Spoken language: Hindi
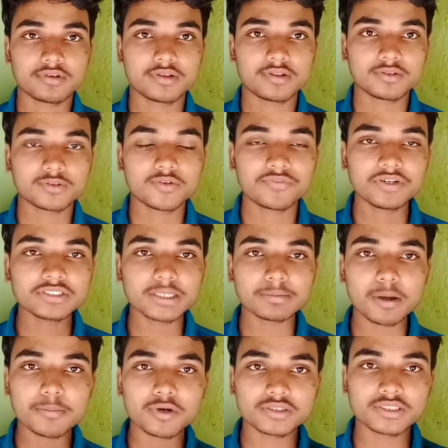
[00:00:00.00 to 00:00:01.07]
तो तो फ्रेंड्स
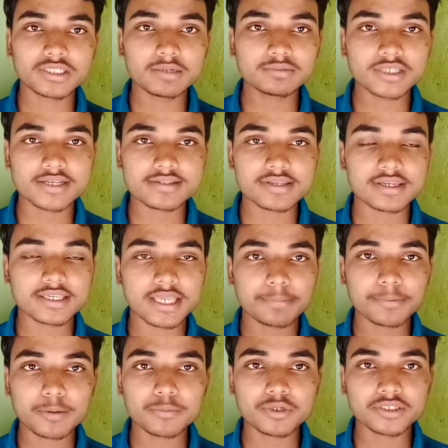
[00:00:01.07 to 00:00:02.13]
आपका बहुत ही कम चांस है कि
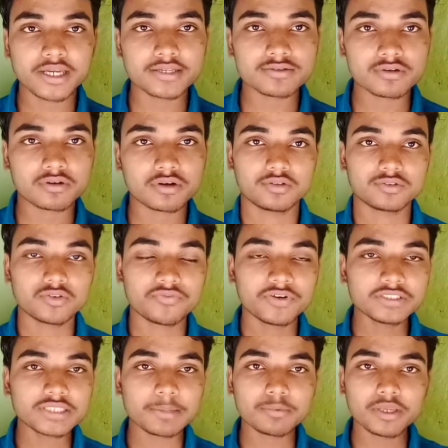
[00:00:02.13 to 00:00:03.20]
आपका मोनेटाइज होगा तो
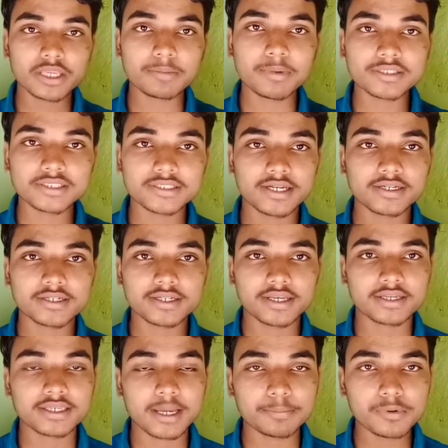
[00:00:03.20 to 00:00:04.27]
फ्रेंड्स आपको एक बात का ध्यान रखना
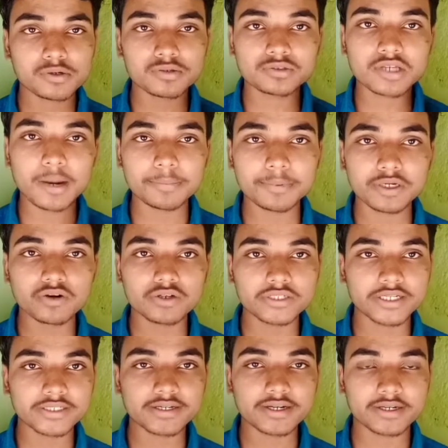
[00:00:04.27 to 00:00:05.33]
है कि आपको खुद का अपना
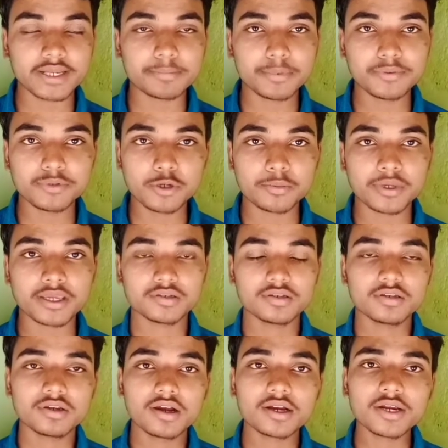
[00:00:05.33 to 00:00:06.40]
कॉन्टेंट रखना है अपनी वीडियो में
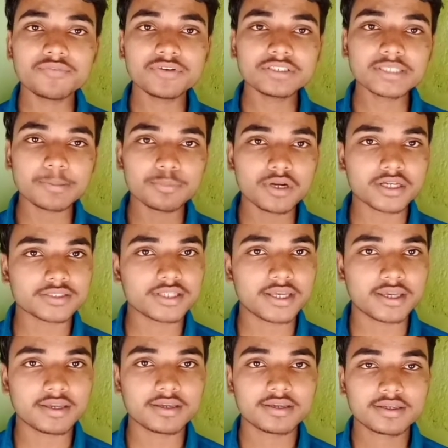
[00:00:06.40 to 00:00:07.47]
अगर फ्रेंड्स आपको लगता
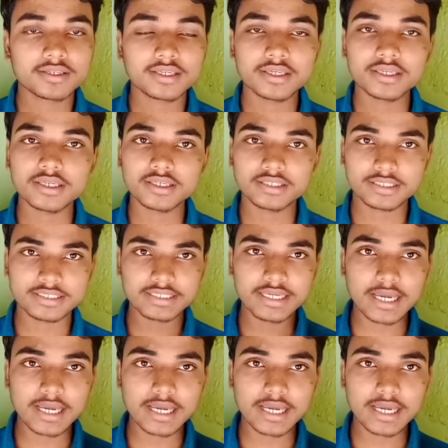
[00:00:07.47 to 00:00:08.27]
है कि ये